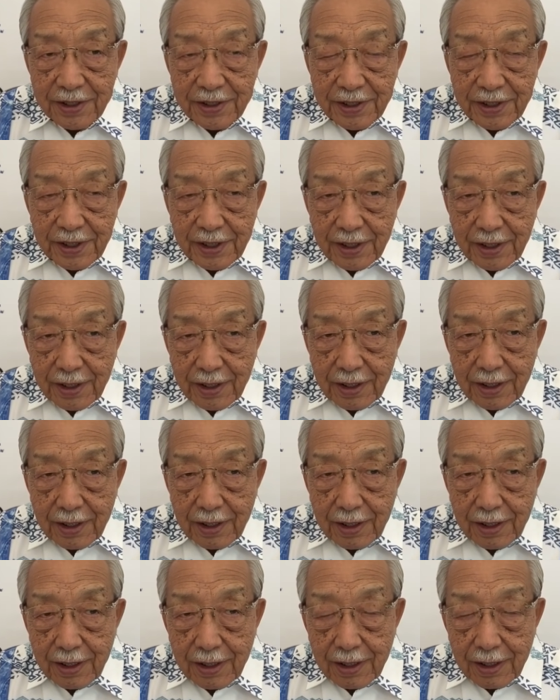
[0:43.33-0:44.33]

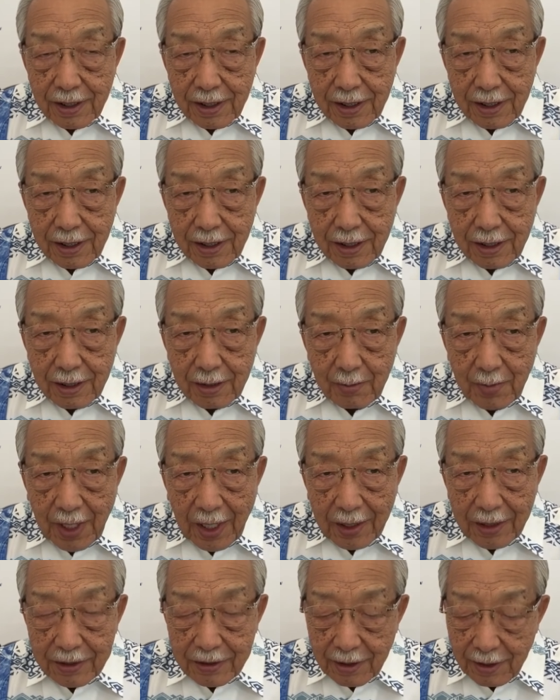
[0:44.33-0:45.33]
えー、ま
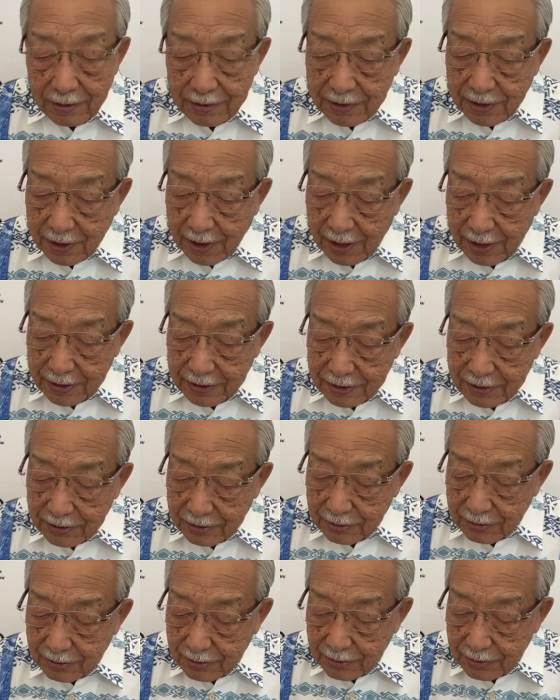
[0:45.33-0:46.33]
あ、世界
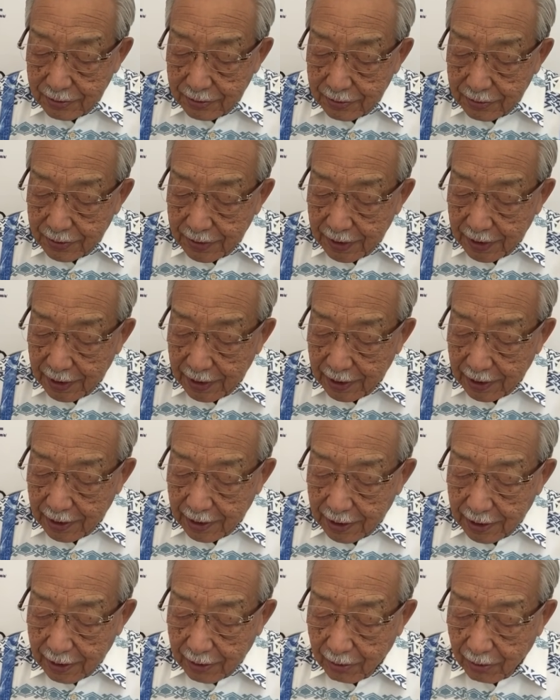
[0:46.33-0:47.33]
中
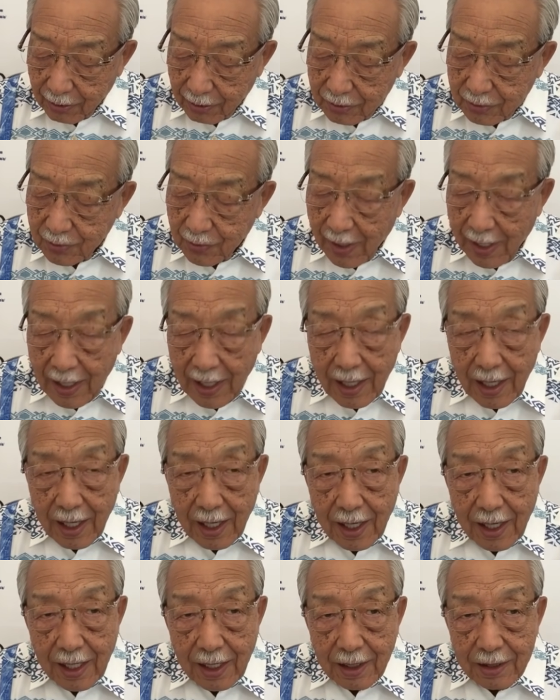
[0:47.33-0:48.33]
にこの不安
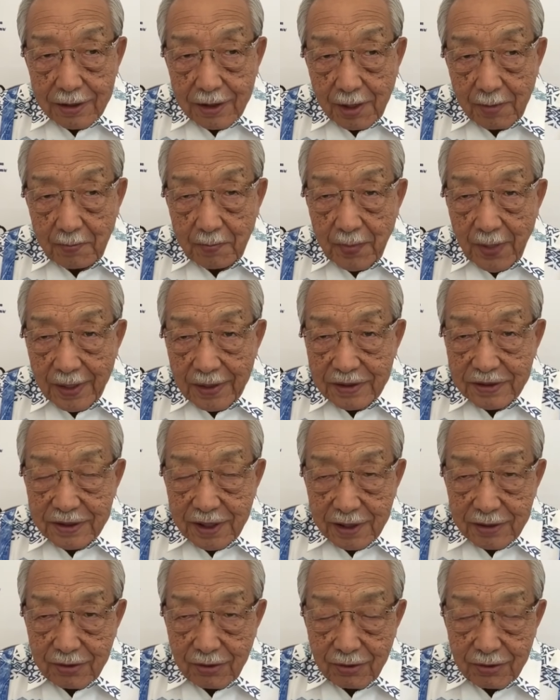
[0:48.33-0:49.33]
が伝播した
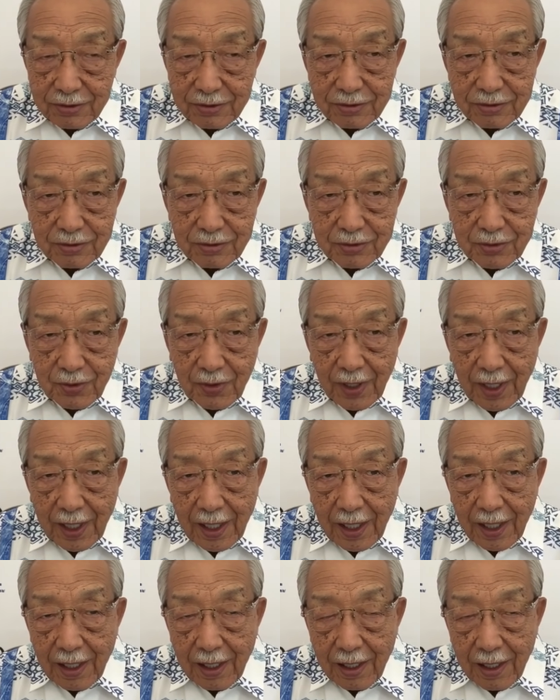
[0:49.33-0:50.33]
ということ
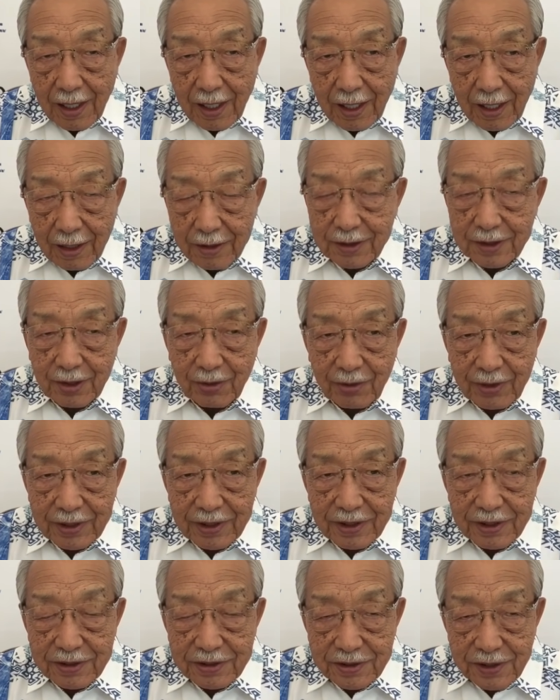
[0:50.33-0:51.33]
があったわけで
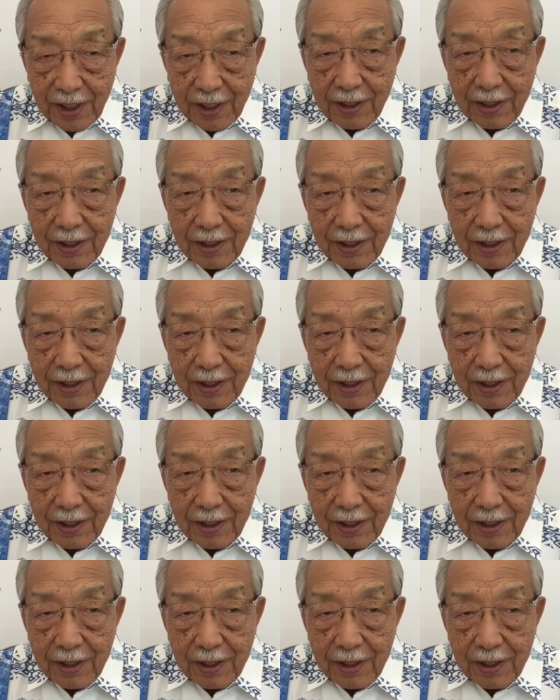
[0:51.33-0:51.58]
すね。